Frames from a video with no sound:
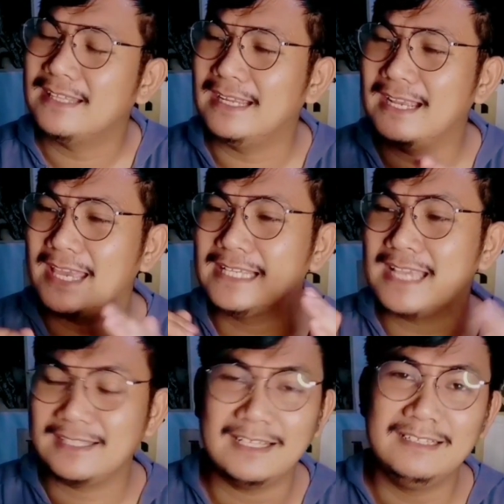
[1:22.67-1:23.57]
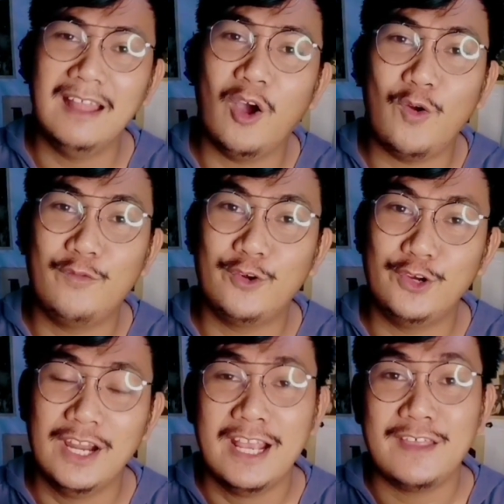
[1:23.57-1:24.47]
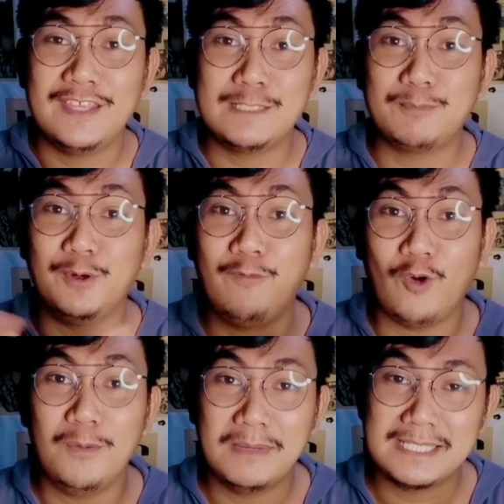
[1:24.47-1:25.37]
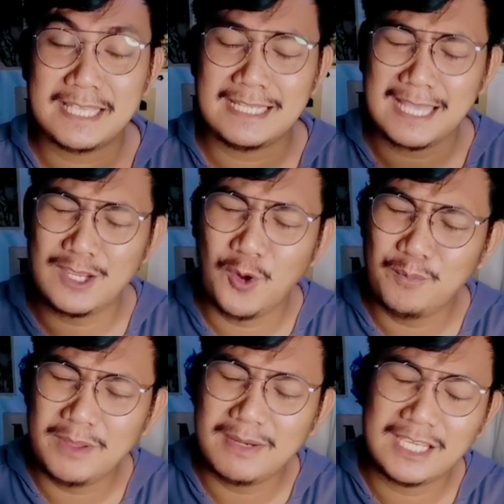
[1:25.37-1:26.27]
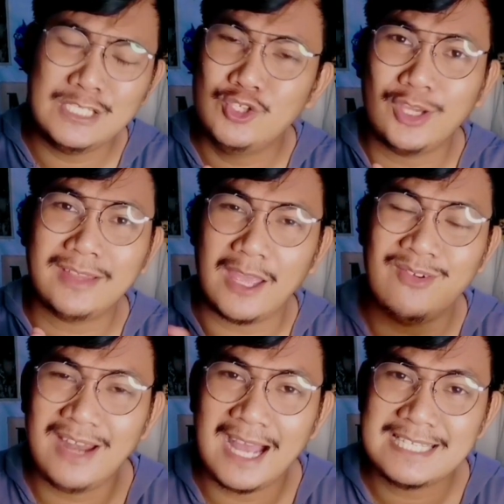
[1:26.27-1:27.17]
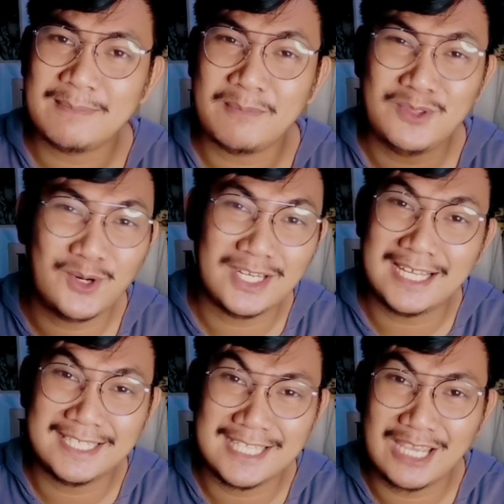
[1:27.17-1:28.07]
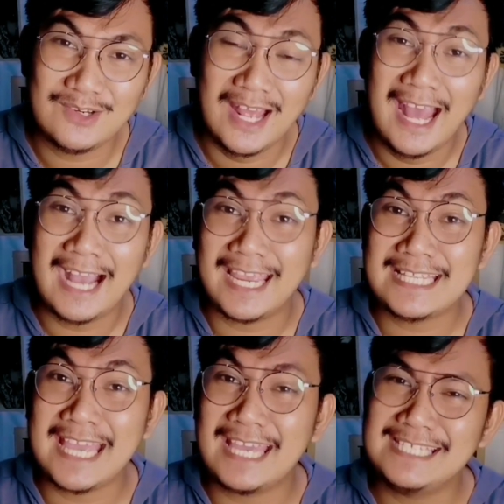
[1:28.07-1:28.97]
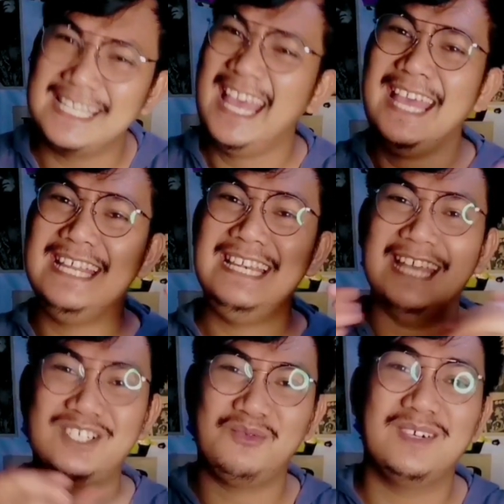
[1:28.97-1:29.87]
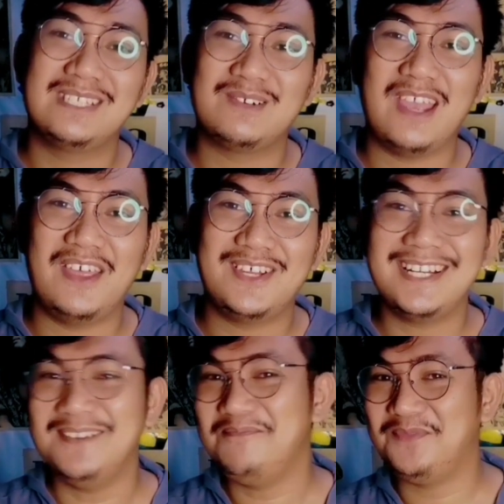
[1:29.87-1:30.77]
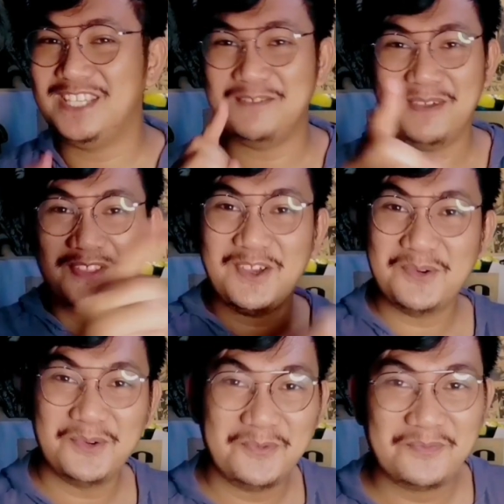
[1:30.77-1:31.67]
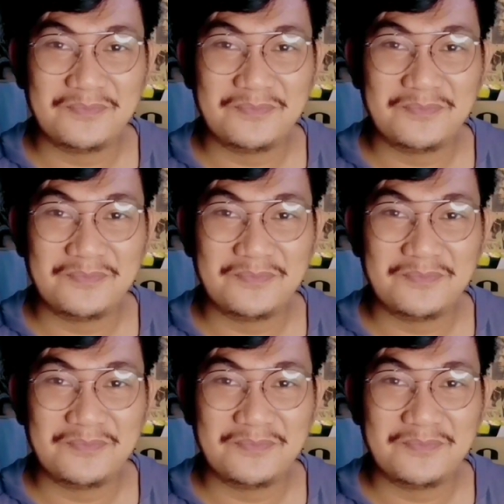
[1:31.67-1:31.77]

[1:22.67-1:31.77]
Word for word: talagang excited na ako for this performance guys I hope na mag-enjoy tayong lahat sa papanoorin natin ngayon again guys let's watch together this video